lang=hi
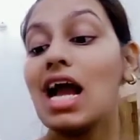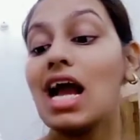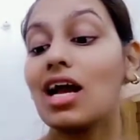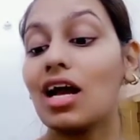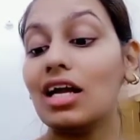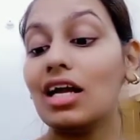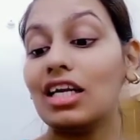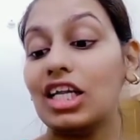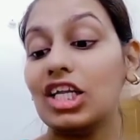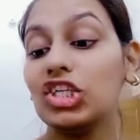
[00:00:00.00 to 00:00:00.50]

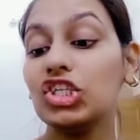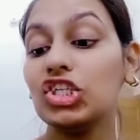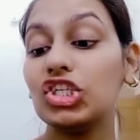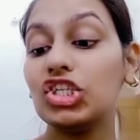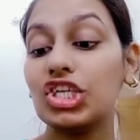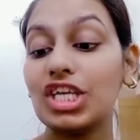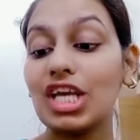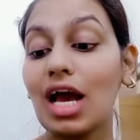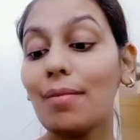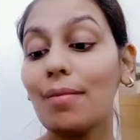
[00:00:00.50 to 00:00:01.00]
कंटेंट
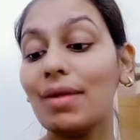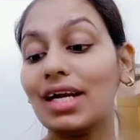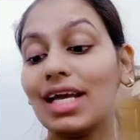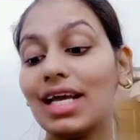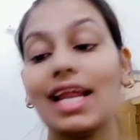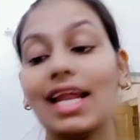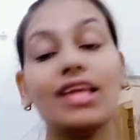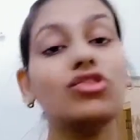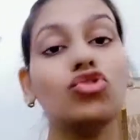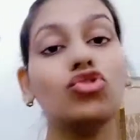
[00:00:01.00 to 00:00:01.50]
शिया बटर
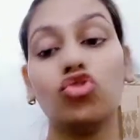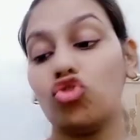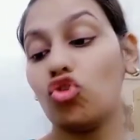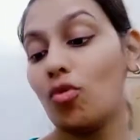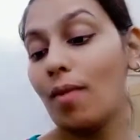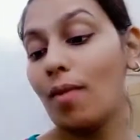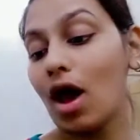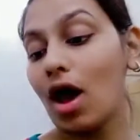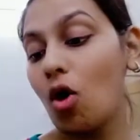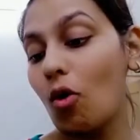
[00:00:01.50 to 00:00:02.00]
एंड
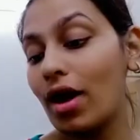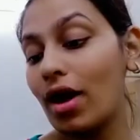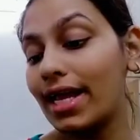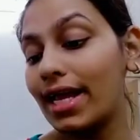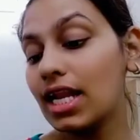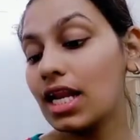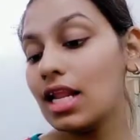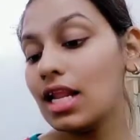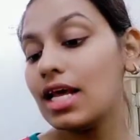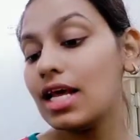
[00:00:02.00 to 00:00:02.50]
जोजोबा
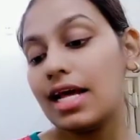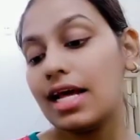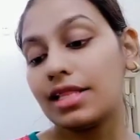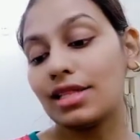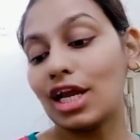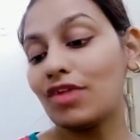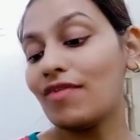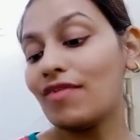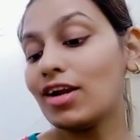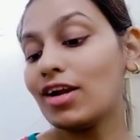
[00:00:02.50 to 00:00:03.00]
ऑयल
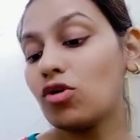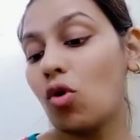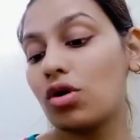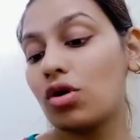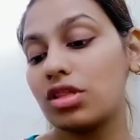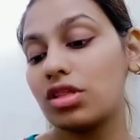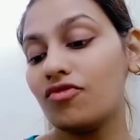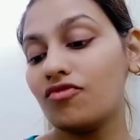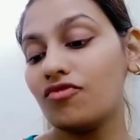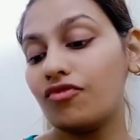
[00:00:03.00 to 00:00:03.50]
सर्टिफाइड
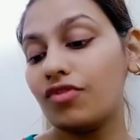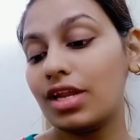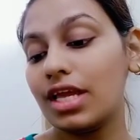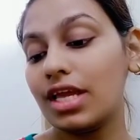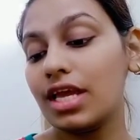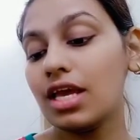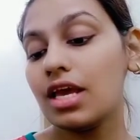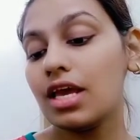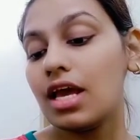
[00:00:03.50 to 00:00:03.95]
टॉक्सिन फ्री